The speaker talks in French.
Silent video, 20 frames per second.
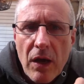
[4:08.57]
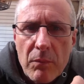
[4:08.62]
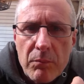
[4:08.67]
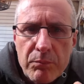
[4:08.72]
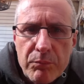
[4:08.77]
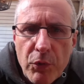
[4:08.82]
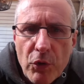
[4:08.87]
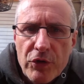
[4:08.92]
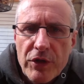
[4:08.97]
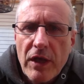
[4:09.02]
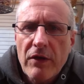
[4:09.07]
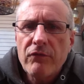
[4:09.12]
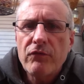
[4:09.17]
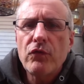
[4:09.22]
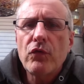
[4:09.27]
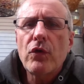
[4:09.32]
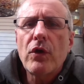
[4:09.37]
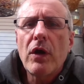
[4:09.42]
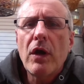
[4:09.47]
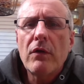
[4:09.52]
un bon
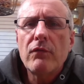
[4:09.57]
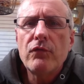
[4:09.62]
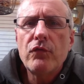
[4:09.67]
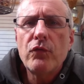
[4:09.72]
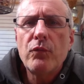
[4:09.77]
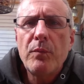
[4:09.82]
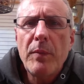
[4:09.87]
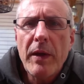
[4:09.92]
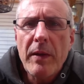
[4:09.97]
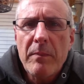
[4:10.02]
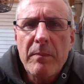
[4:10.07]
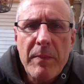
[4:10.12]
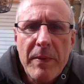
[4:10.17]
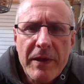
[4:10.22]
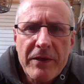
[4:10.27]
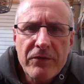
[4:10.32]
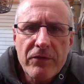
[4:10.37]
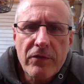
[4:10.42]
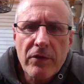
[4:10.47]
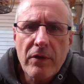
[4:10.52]
avocat vous
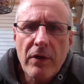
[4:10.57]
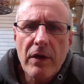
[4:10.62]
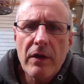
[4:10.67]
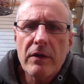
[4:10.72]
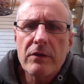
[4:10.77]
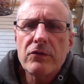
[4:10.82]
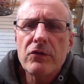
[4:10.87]
permettra